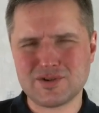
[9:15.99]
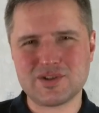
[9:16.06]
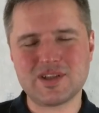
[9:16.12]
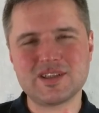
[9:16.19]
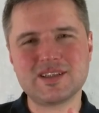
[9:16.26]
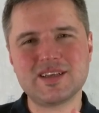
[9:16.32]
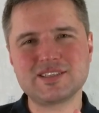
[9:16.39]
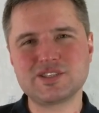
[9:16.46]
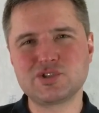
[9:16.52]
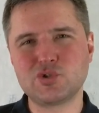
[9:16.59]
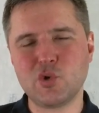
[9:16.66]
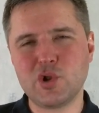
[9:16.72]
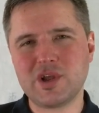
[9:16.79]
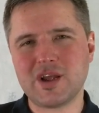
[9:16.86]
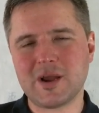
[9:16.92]
но она
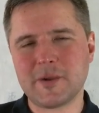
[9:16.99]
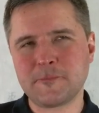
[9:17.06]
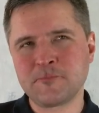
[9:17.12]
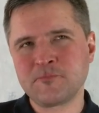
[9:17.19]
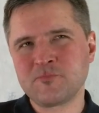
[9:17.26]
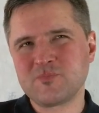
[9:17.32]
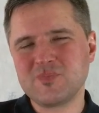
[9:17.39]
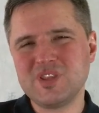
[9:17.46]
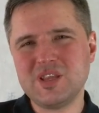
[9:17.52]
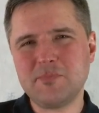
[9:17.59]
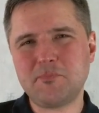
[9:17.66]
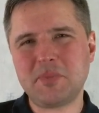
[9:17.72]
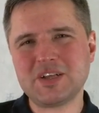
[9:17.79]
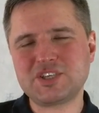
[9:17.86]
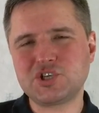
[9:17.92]
настолько не
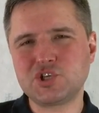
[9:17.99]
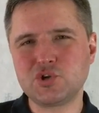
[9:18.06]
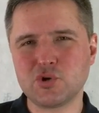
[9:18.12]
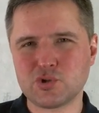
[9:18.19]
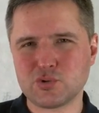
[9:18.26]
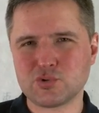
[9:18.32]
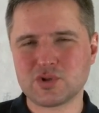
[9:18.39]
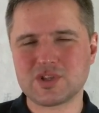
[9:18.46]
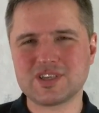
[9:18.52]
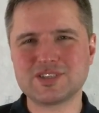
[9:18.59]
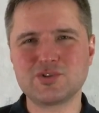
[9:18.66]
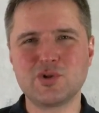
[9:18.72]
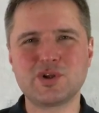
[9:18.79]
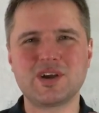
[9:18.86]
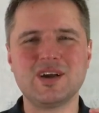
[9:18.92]
подчеркнута,
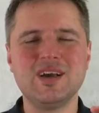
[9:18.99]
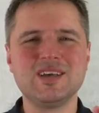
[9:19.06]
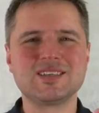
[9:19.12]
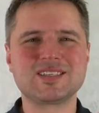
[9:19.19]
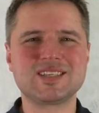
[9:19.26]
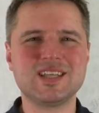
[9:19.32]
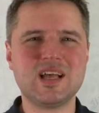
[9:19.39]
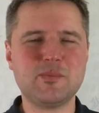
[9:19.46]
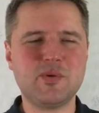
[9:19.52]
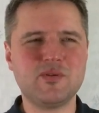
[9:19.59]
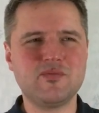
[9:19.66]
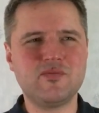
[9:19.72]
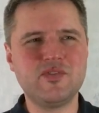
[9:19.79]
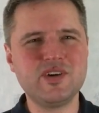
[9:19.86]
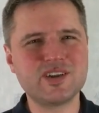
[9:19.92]
настолько слабо
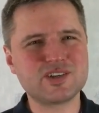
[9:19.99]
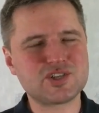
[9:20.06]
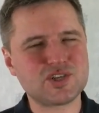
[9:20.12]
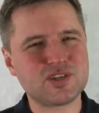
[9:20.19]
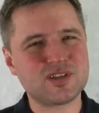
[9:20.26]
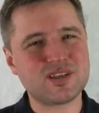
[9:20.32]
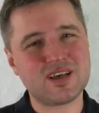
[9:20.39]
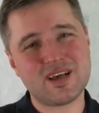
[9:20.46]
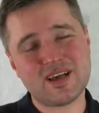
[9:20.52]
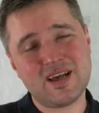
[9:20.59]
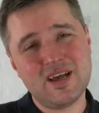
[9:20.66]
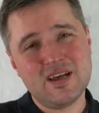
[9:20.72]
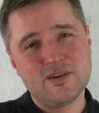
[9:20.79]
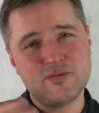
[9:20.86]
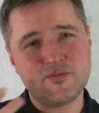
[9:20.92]
выражена на
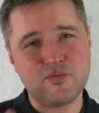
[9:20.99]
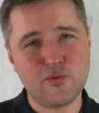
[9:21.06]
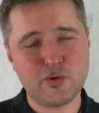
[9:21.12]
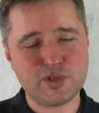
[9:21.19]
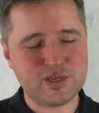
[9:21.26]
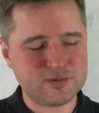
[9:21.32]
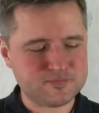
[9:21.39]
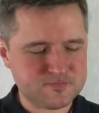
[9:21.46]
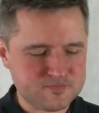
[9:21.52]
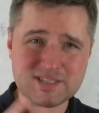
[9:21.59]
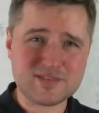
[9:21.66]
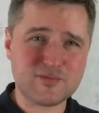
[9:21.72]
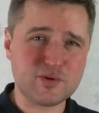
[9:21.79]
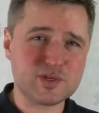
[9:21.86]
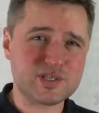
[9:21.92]
фоне
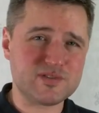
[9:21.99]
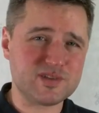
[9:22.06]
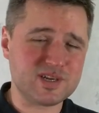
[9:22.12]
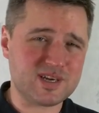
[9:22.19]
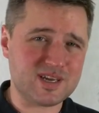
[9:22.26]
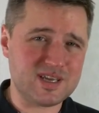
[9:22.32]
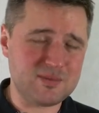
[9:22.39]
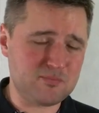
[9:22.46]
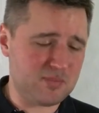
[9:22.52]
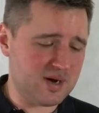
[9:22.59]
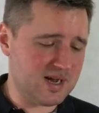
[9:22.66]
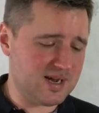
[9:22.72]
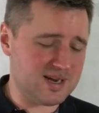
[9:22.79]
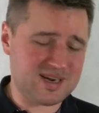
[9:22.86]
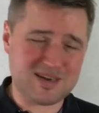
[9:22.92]
свойственных и
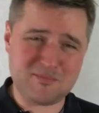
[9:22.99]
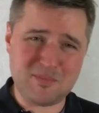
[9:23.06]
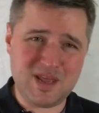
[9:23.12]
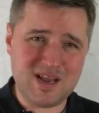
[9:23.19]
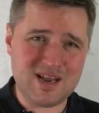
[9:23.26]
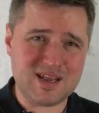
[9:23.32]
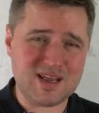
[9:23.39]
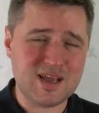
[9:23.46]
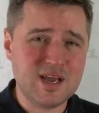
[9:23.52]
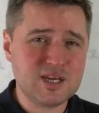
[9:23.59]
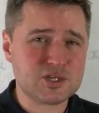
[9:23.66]
похмелий,